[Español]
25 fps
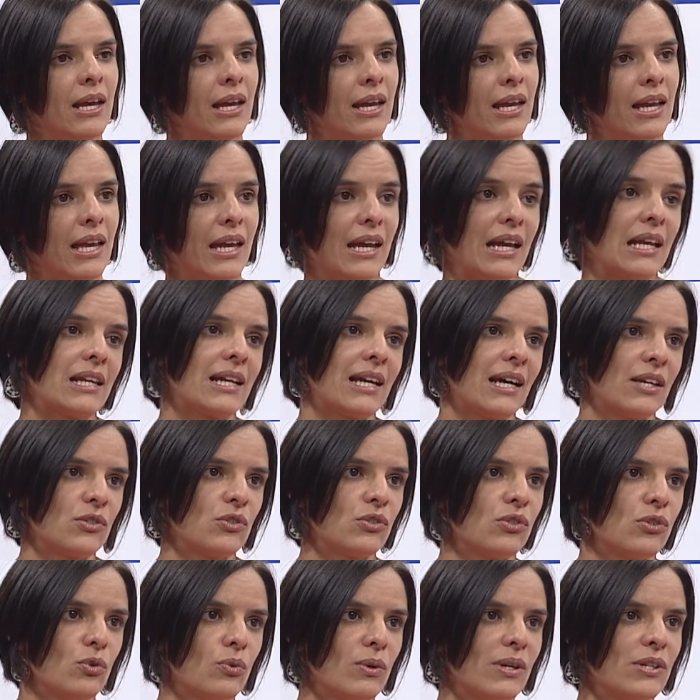en el
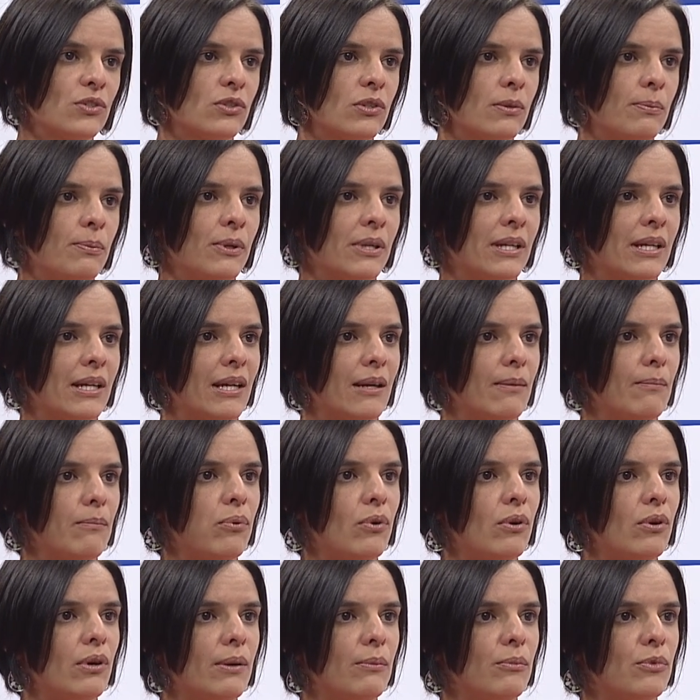caso nuestro, por
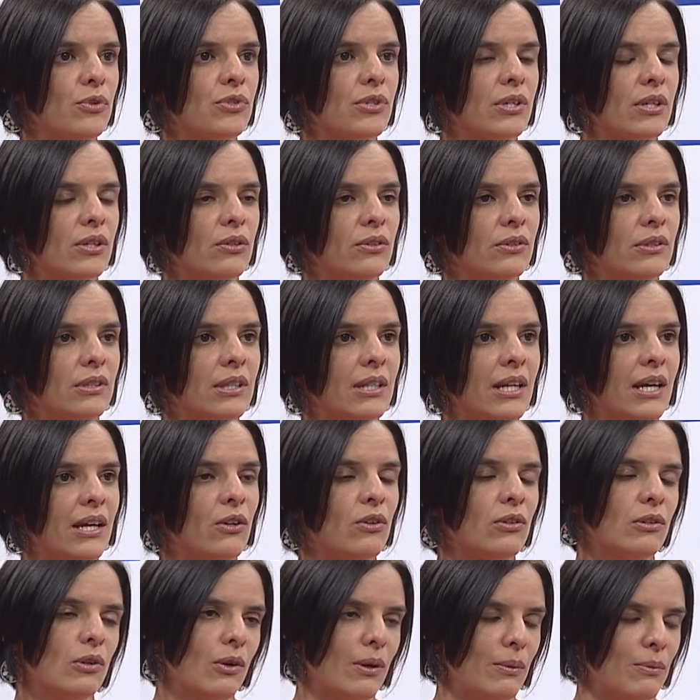ejemplo, hemos
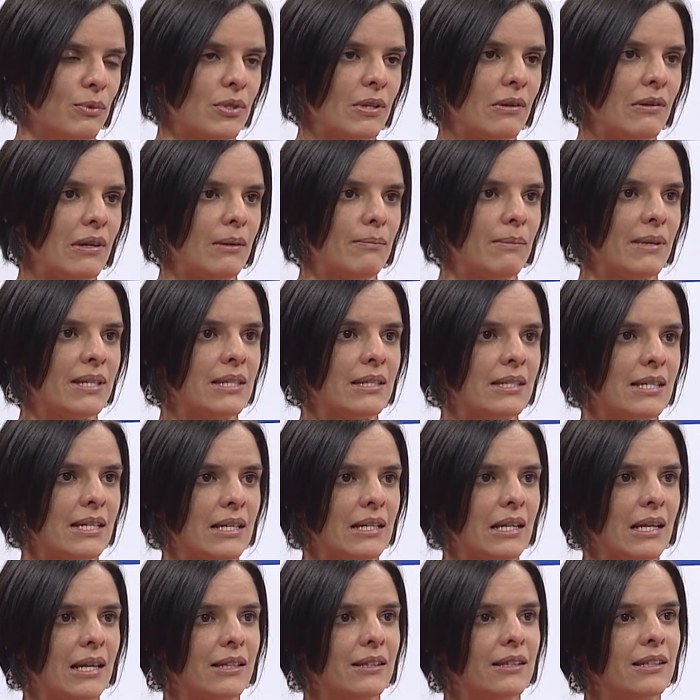encontrado, y lo vamos a hablar más
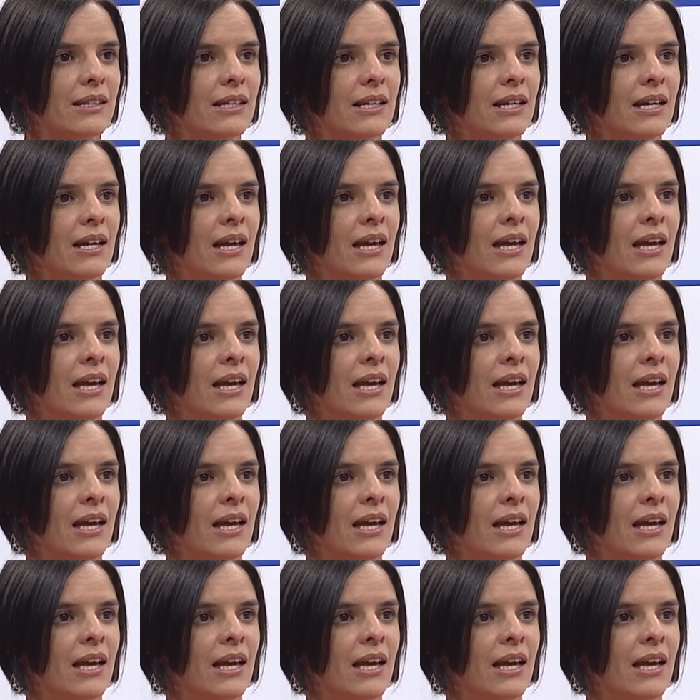adelante,